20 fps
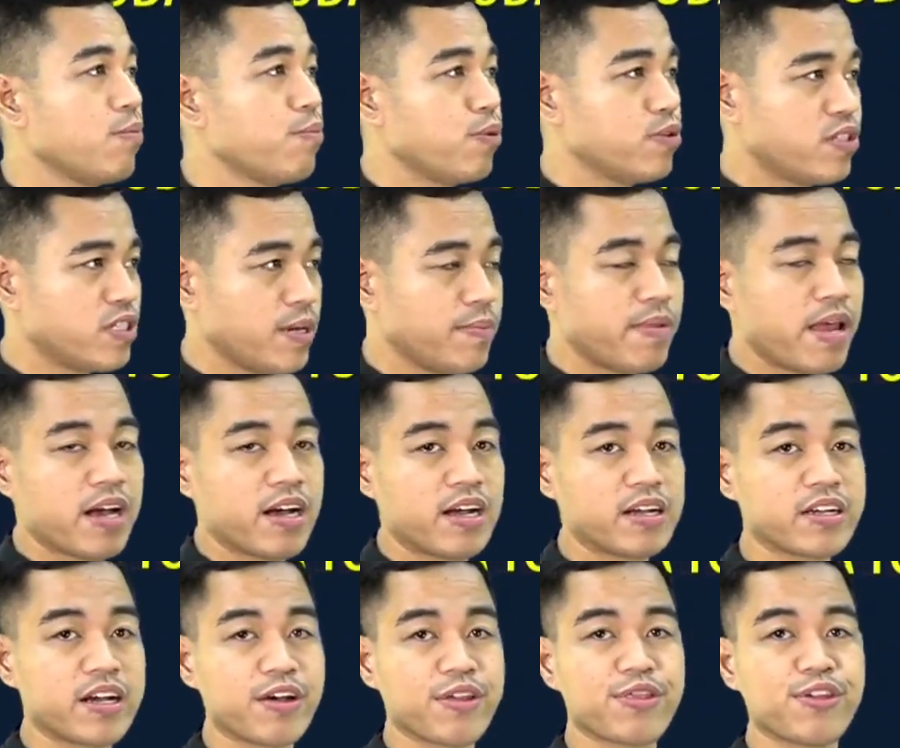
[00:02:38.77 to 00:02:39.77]
posible ang
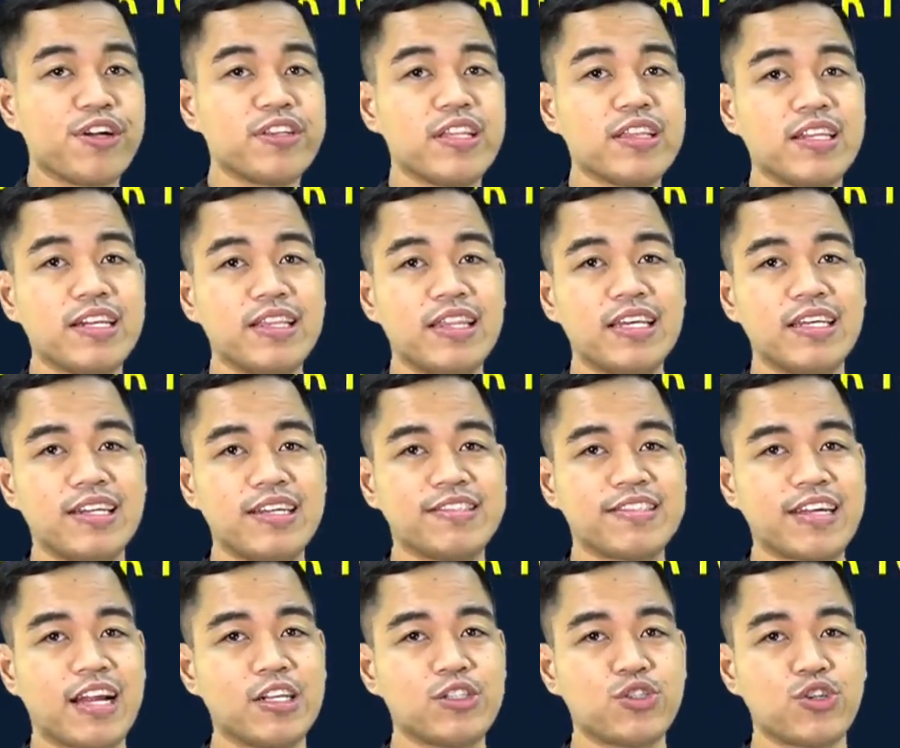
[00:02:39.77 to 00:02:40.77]
hanggang 33 degrees
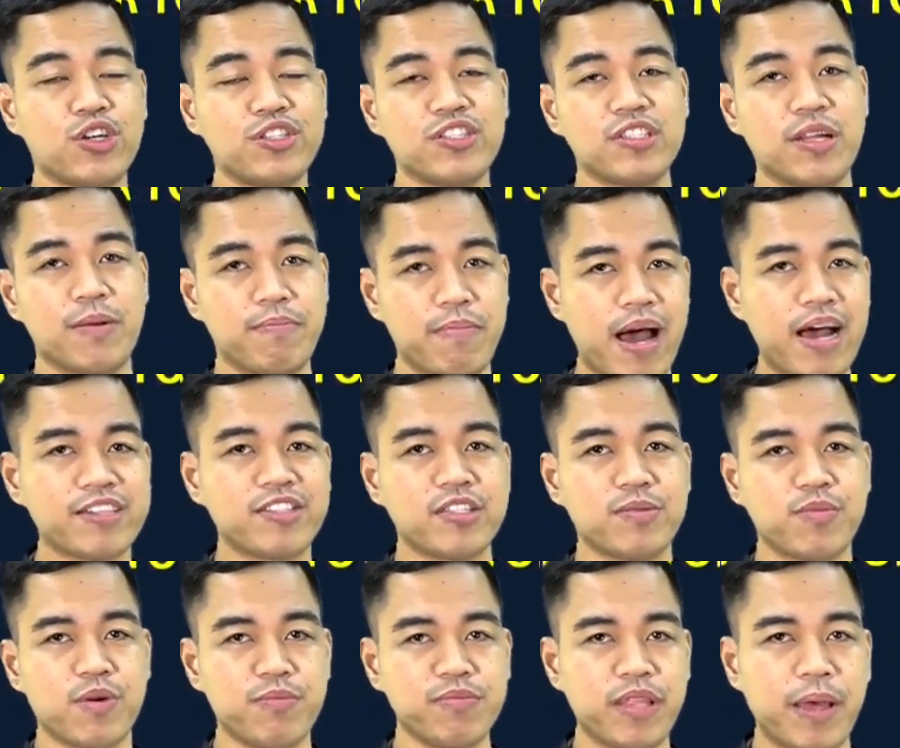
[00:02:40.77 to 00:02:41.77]
Celsius na
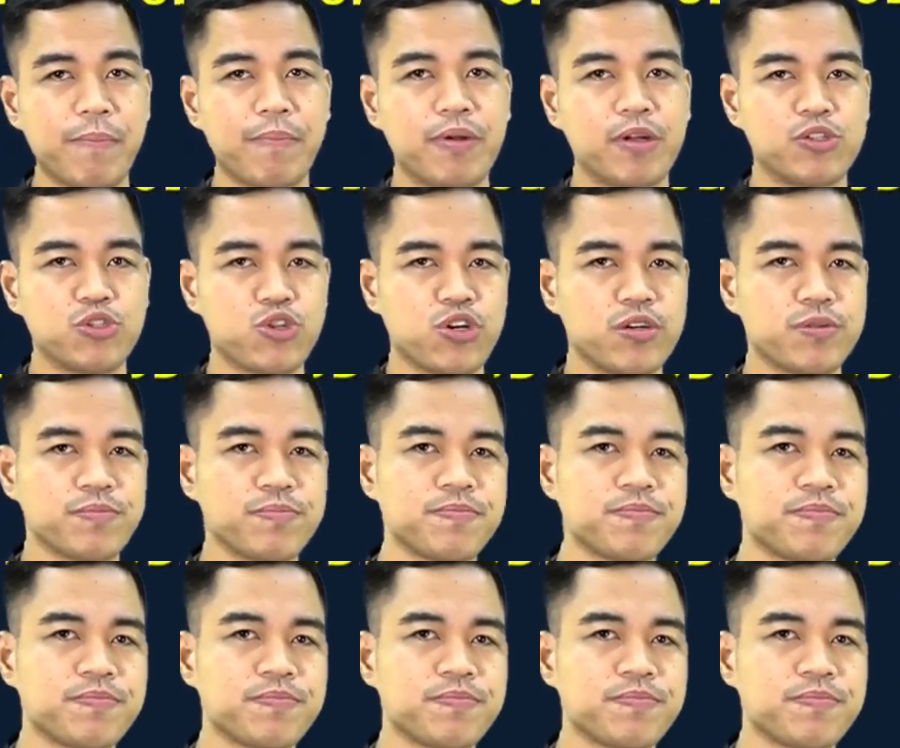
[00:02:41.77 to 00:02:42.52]
maximum temperature.